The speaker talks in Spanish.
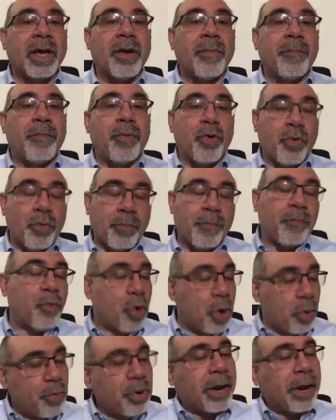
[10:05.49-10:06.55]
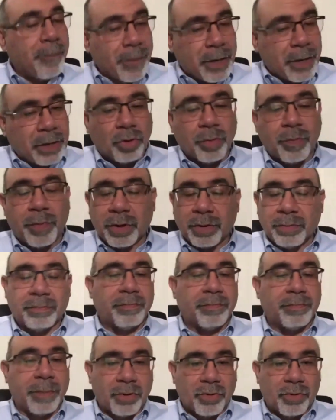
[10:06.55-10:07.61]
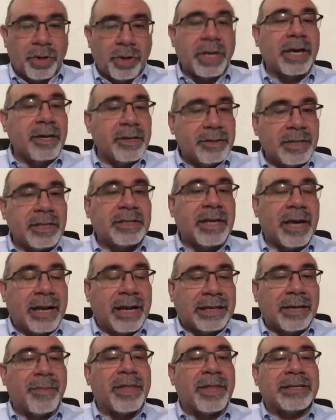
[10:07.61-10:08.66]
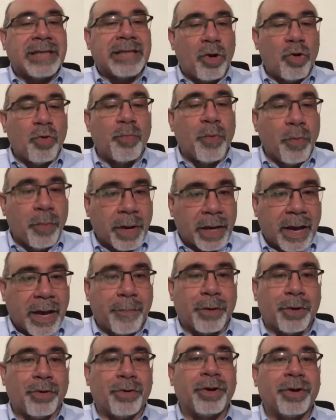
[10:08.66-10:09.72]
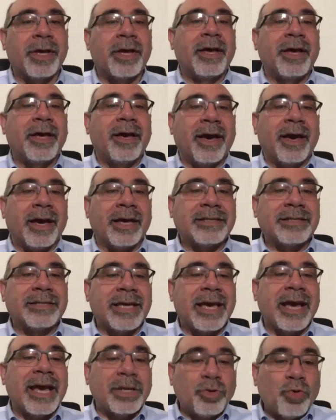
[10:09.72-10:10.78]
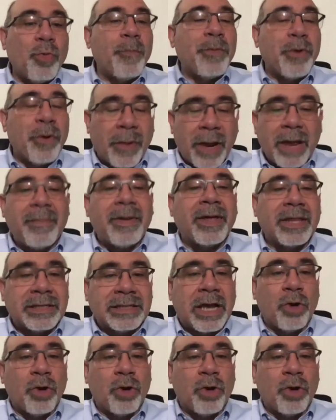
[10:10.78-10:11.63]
Por, vuelvo y repito, y perdonen que insiste en el tema de salud pública, pero es que es un problema de salud